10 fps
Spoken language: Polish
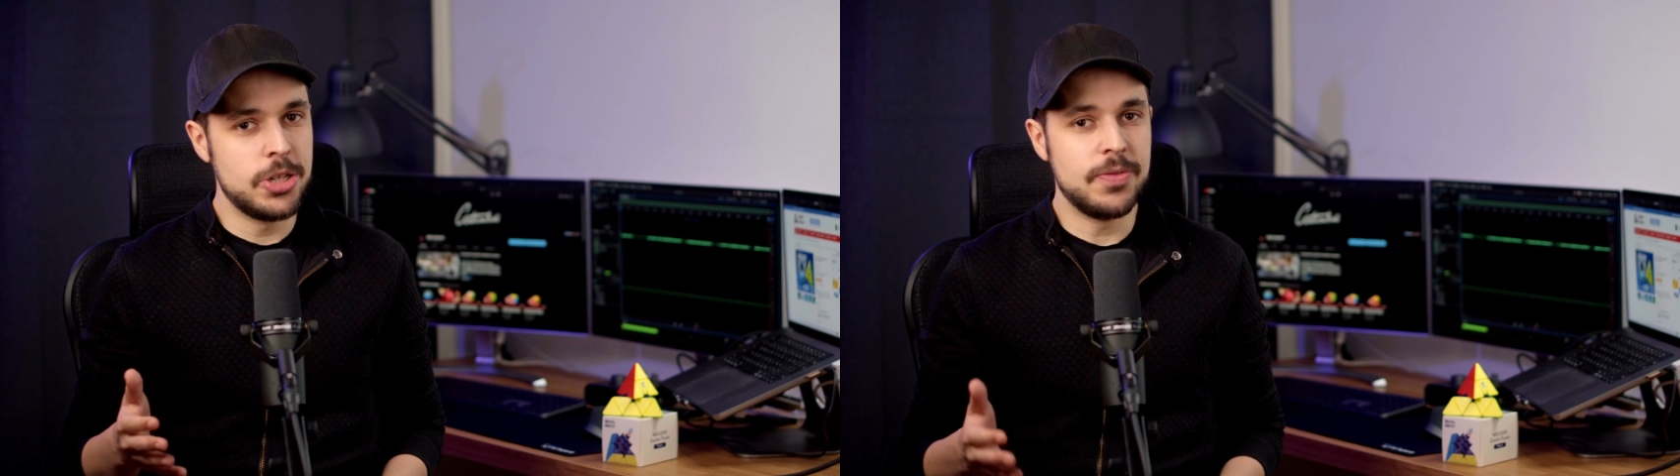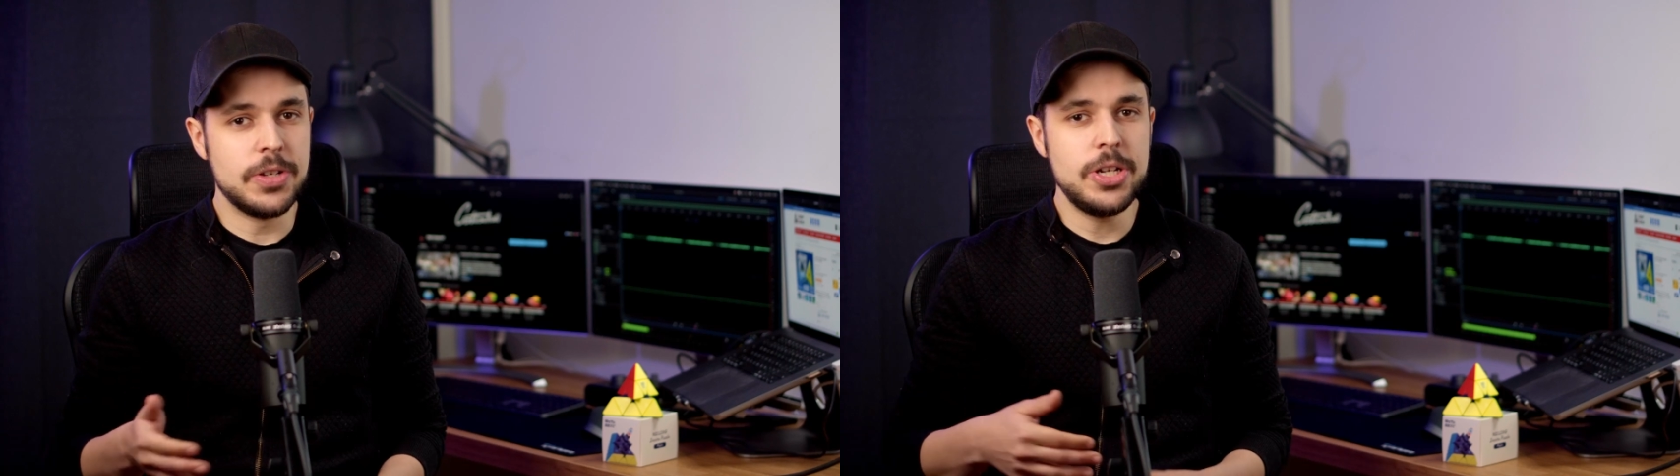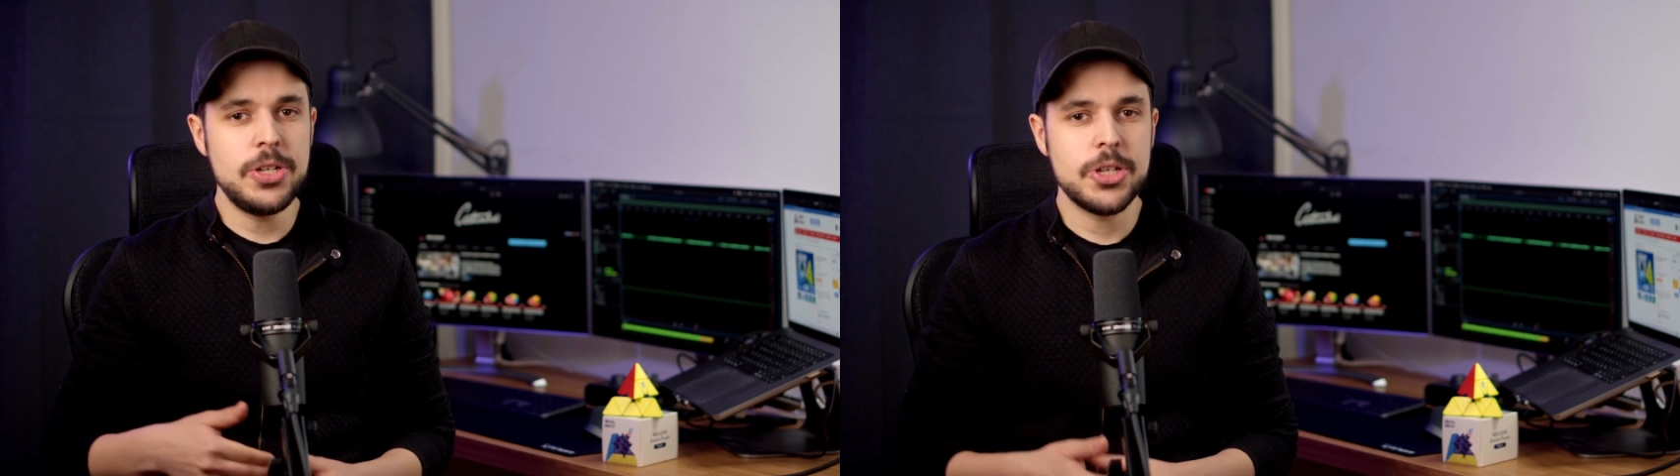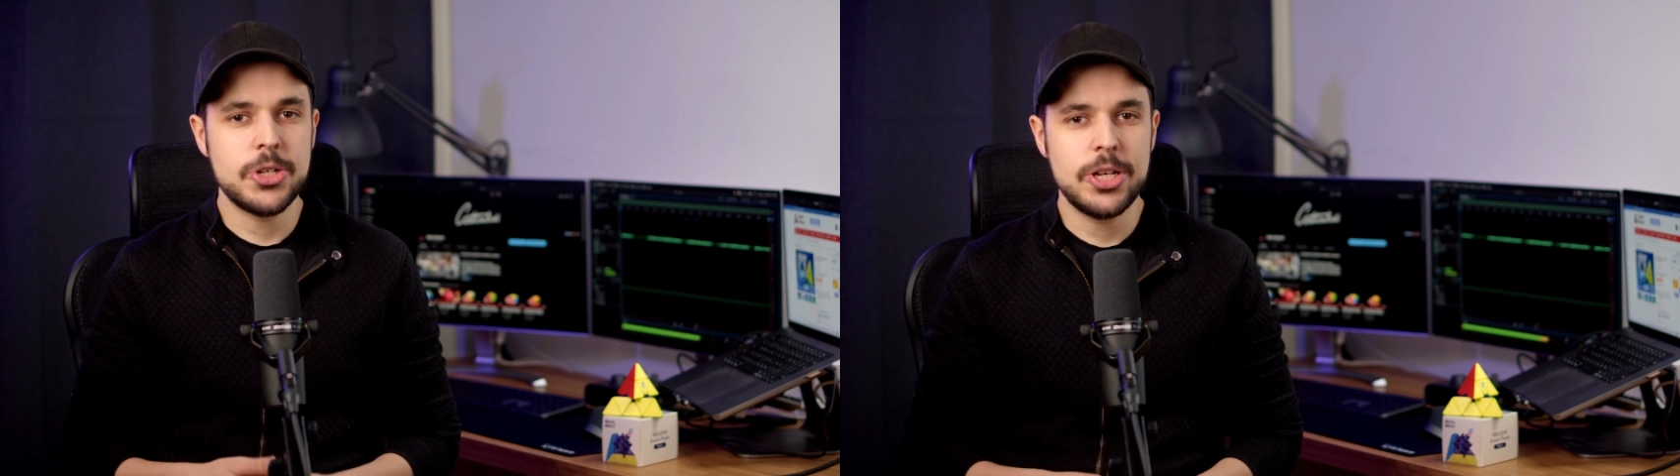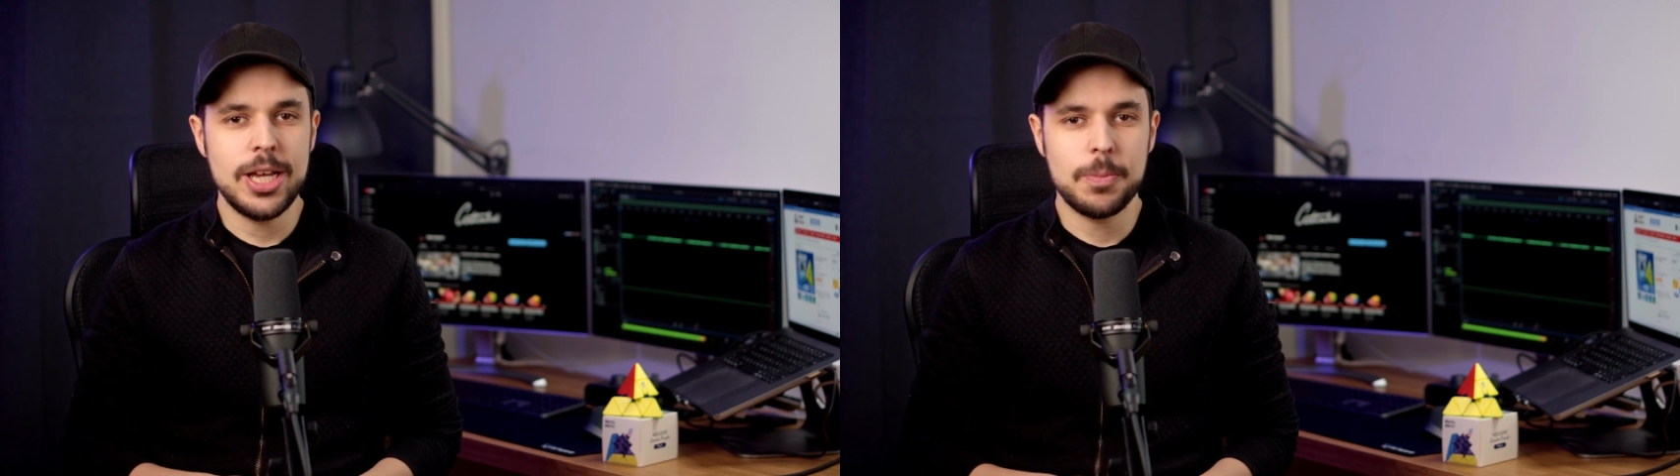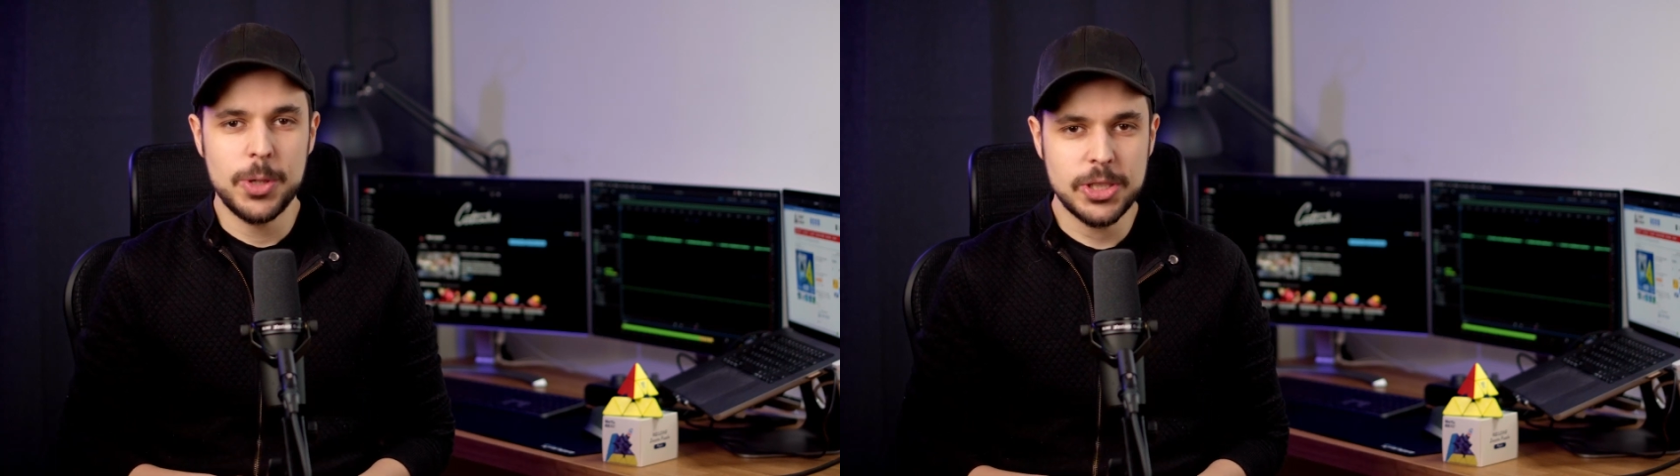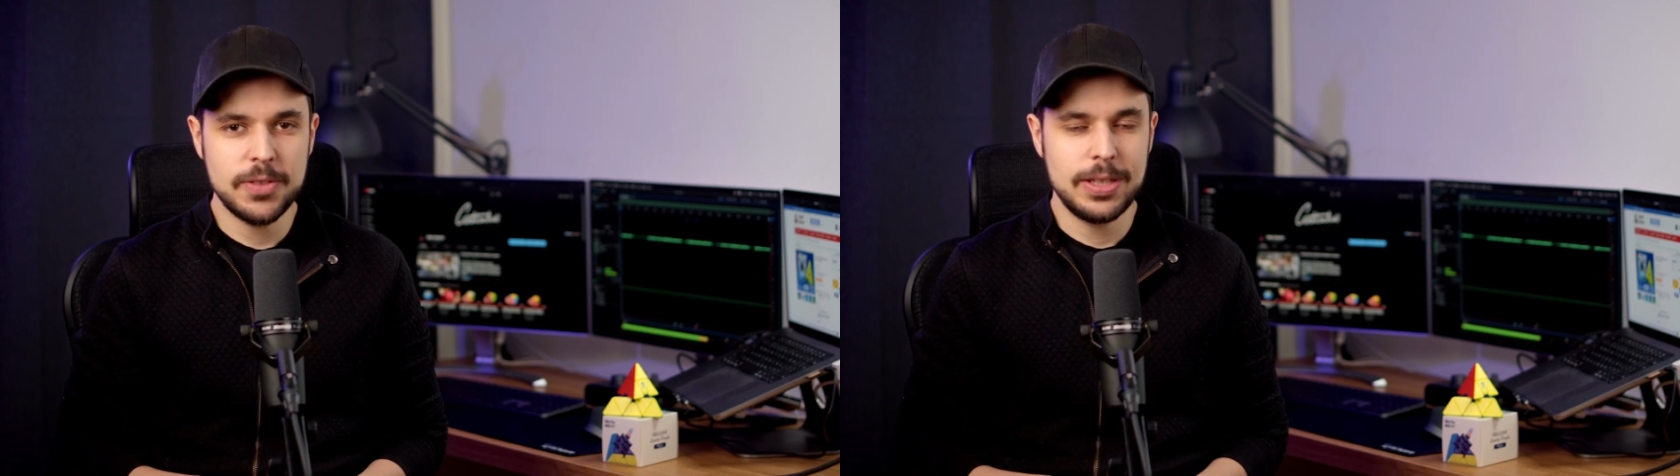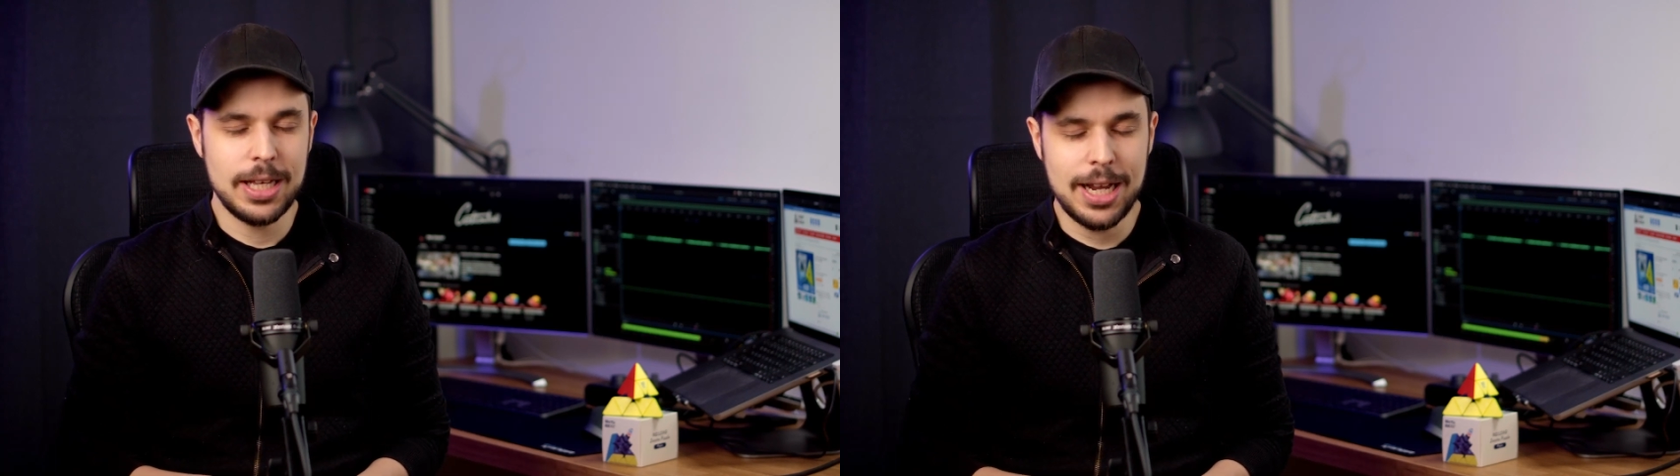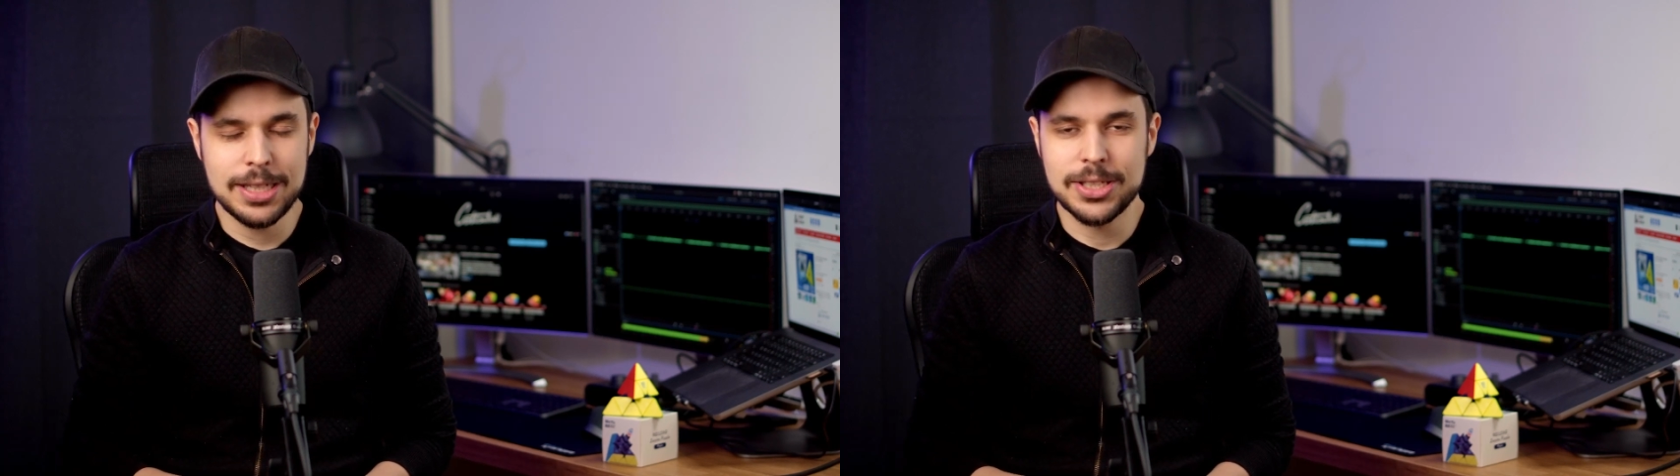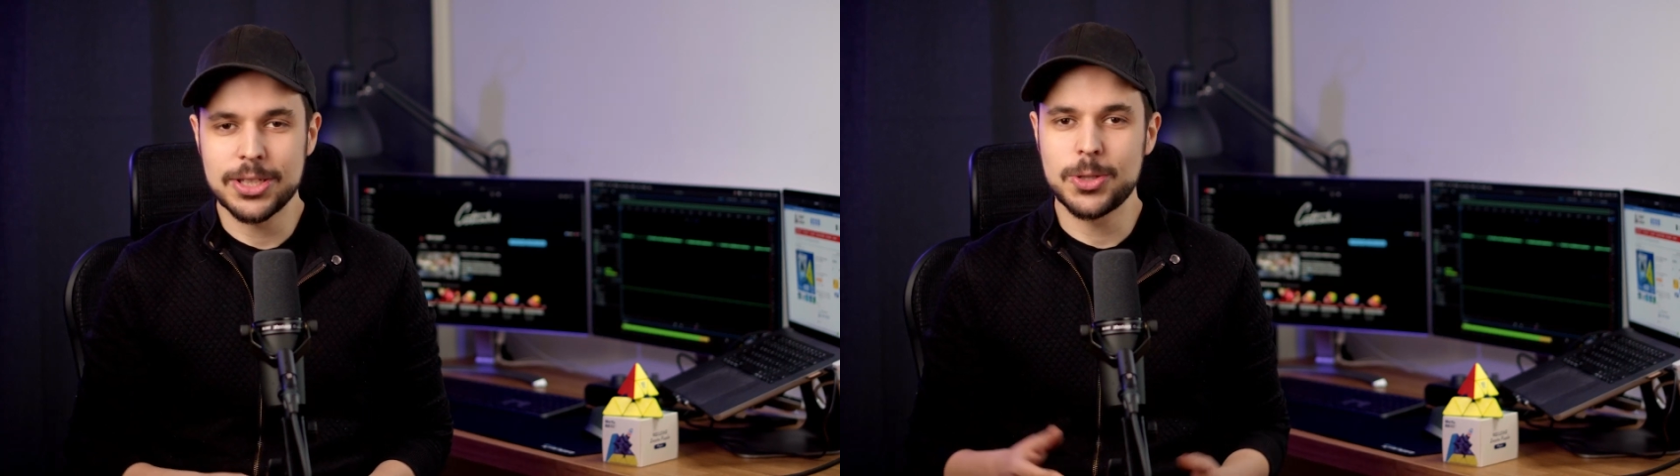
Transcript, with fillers: Czy wiedzieliście, że japoński wynalazek,